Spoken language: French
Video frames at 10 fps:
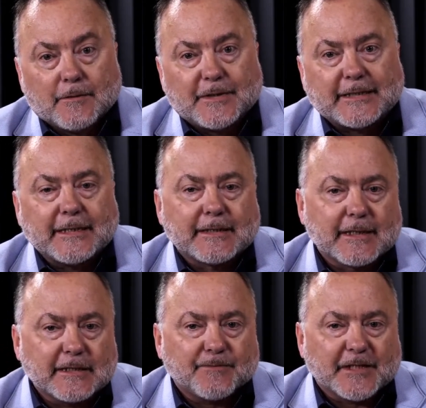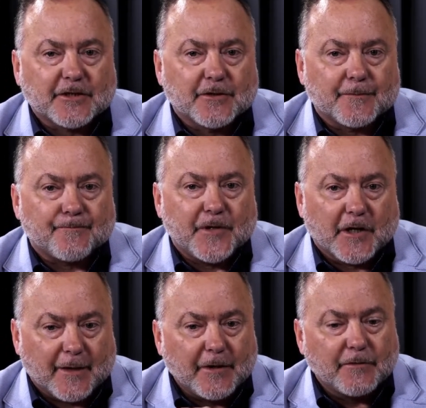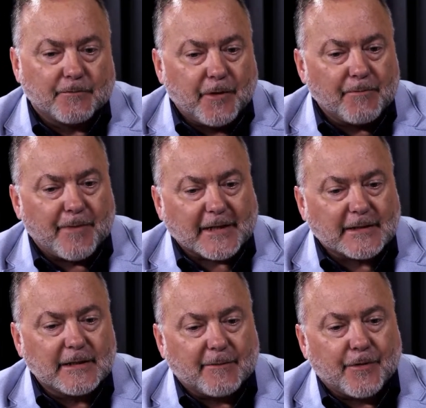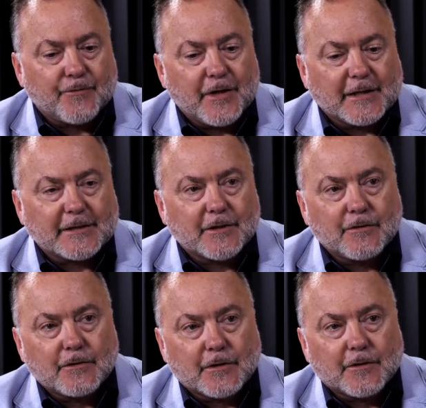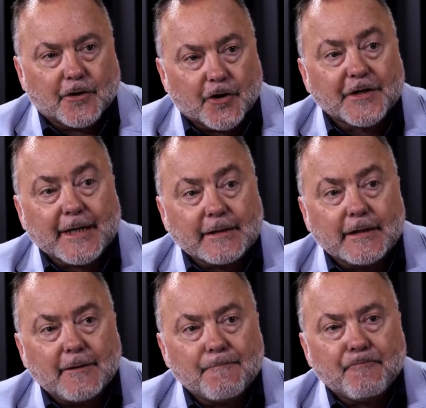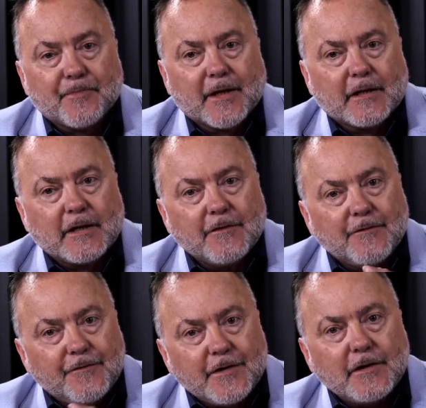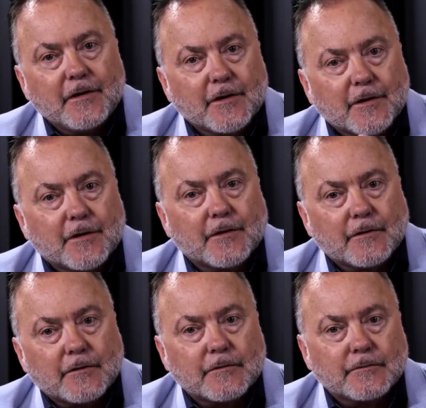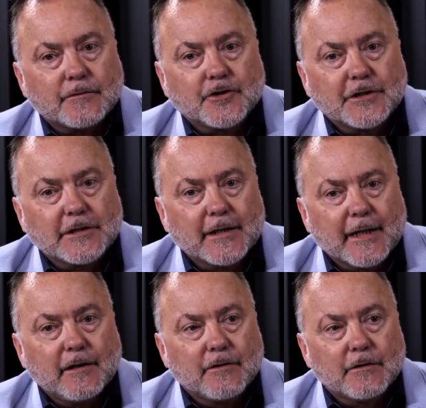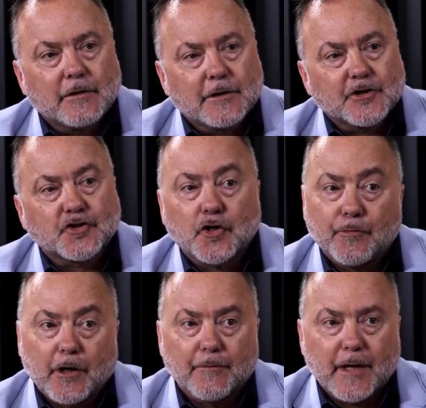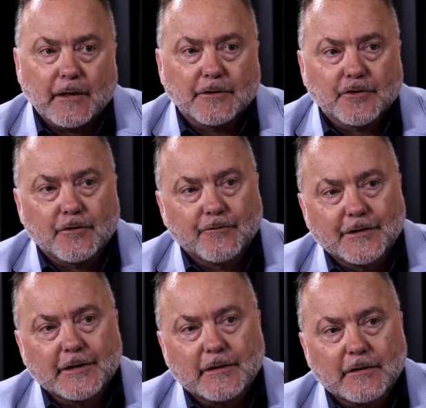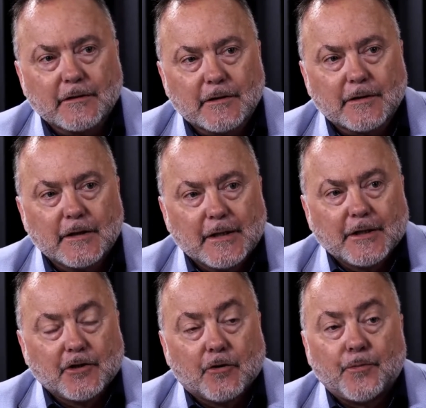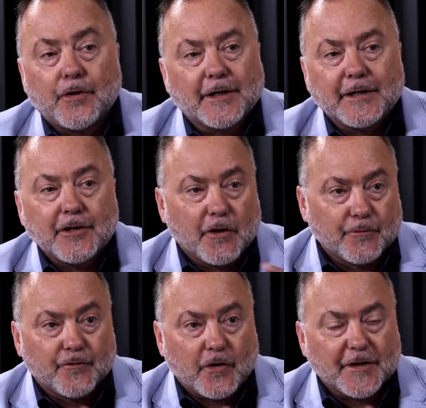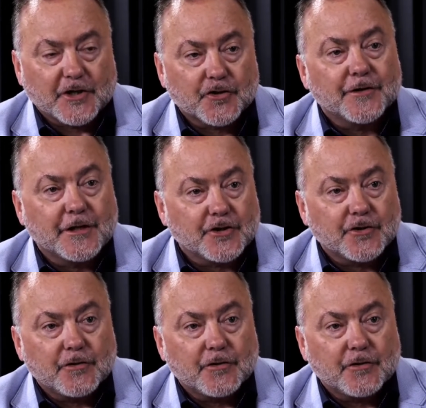Puis c'est triste parce qu'il y a quand même une bonne partie de la population retraitée qui vit, je dirais, là, sobrement, si on veut dire. Là. Ils n'ont pas un énorme pouvoir d'achat déjà.